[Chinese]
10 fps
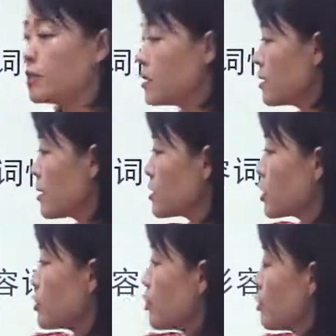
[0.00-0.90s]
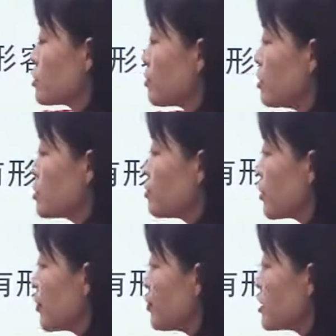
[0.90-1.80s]
因此呢，这个 no 什么什
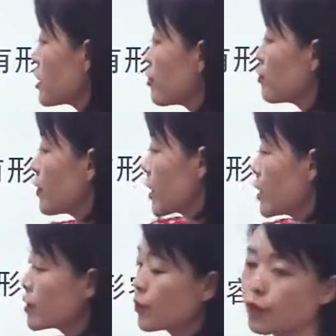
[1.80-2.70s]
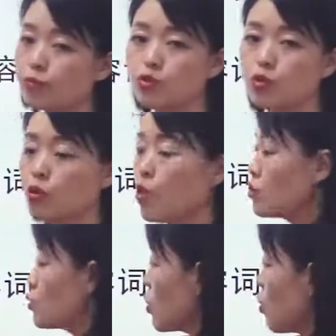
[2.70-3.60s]
么 y u l y 这一部分可以省略不说，
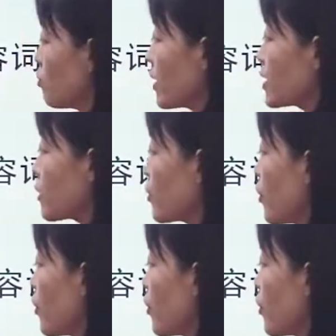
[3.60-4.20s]
光说后面的